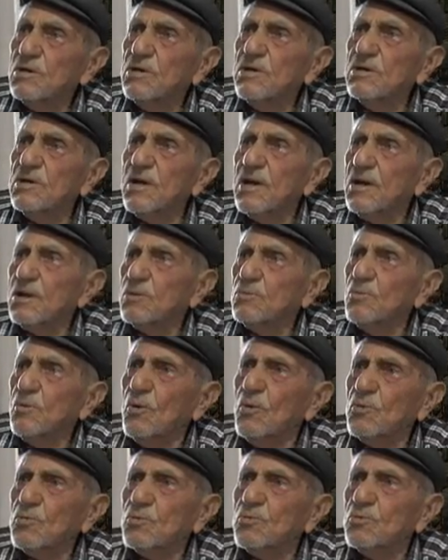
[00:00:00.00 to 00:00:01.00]
inek,
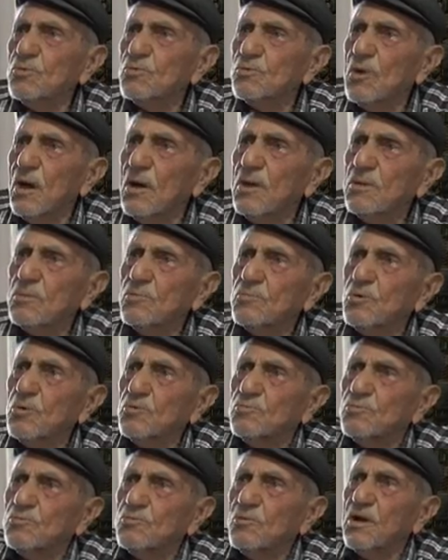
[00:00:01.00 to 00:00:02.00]
öküz alıp
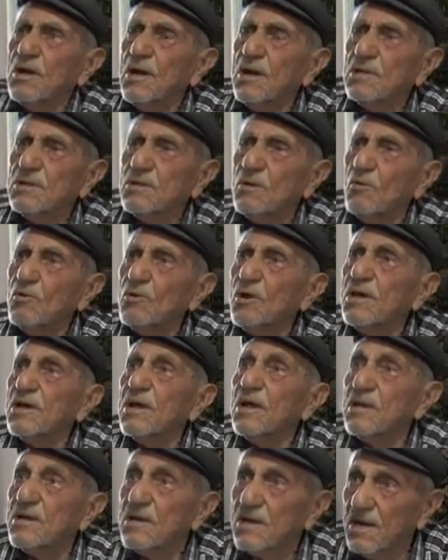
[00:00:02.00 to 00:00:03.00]
götürürlerdi. Ona
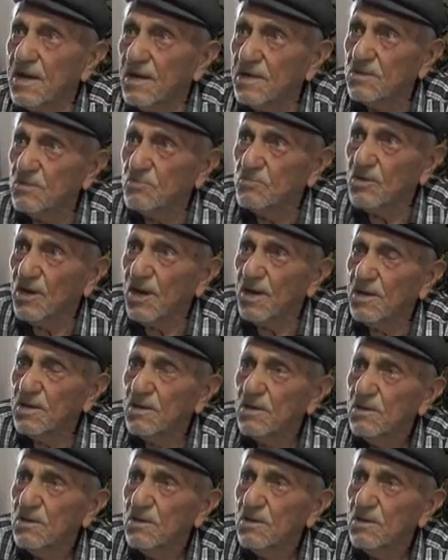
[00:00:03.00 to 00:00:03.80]
gelirlerdi buraya.